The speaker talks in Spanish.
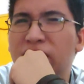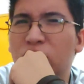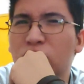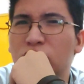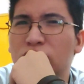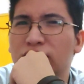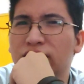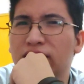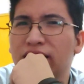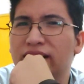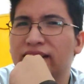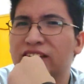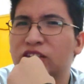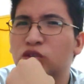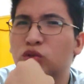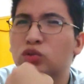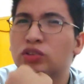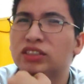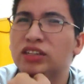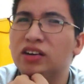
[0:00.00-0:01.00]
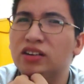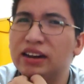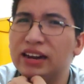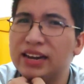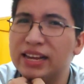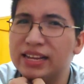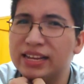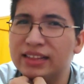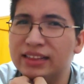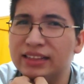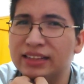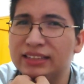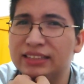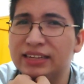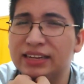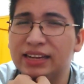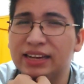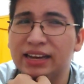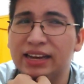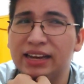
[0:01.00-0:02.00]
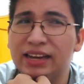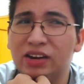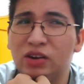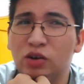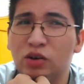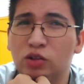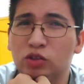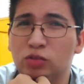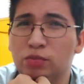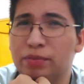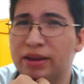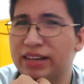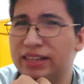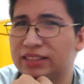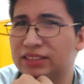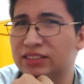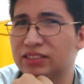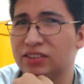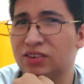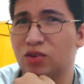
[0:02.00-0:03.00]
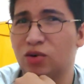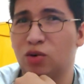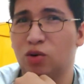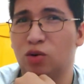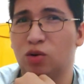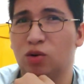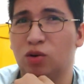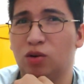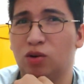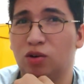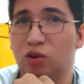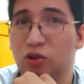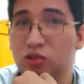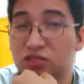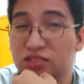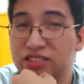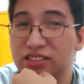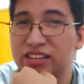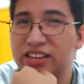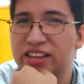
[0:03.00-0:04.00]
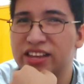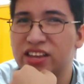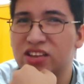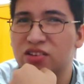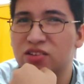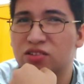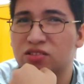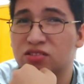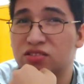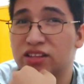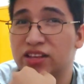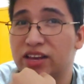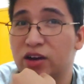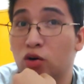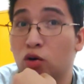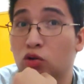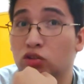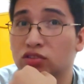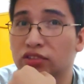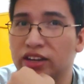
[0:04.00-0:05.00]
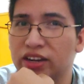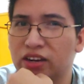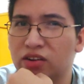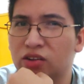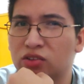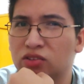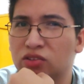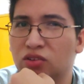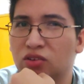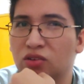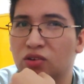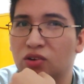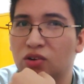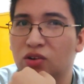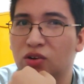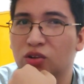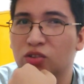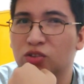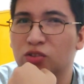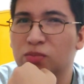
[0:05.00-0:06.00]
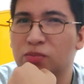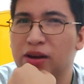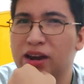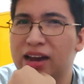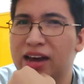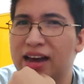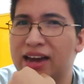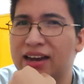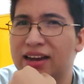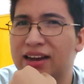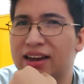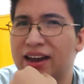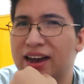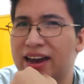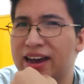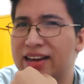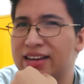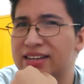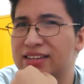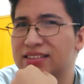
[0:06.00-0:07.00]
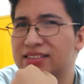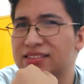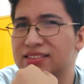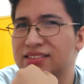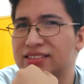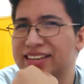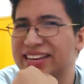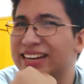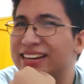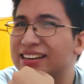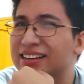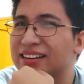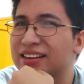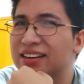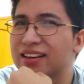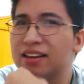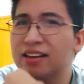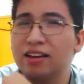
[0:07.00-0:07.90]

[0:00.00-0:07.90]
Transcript: una cosa, ¿han escuchado la leyenda acerca de los Becks o los niños de ojos negros o los Black Eyes Kick?